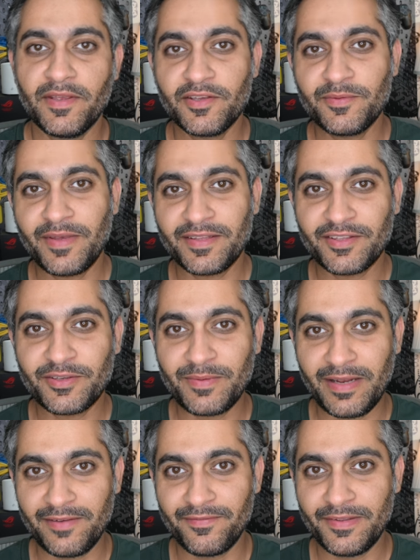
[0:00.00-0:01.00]
عليكم يعطيكم
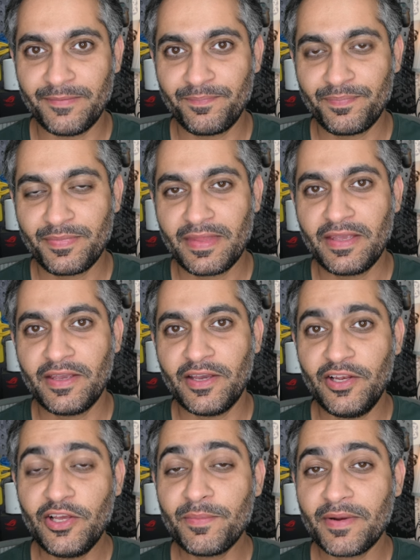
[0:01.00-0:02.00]
العافية
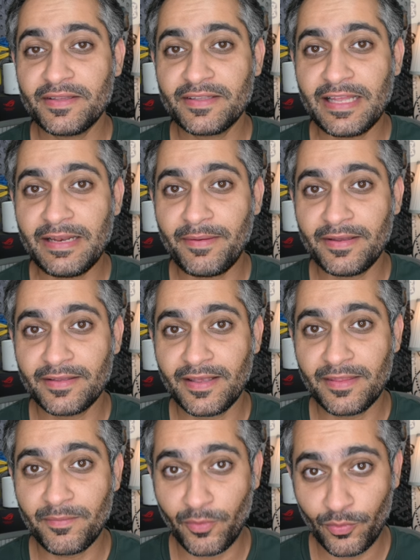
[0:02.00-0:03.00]
اليوم راح نتكلم عن
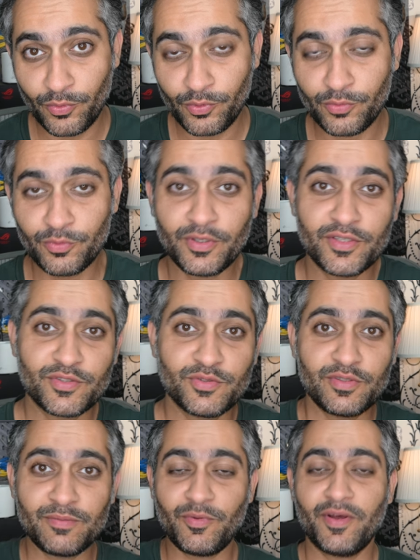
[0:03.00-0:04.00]
كذا موضوع
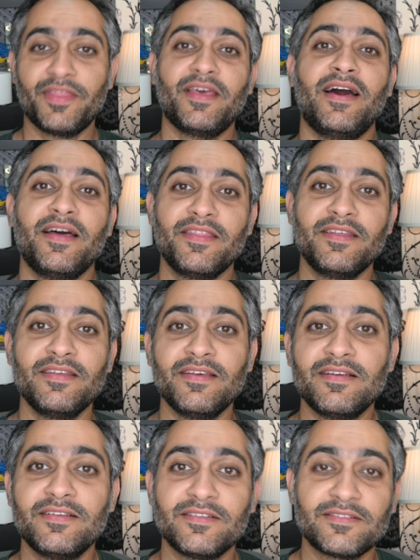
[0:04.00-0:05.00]
ويخصون المواضيع هذه آه،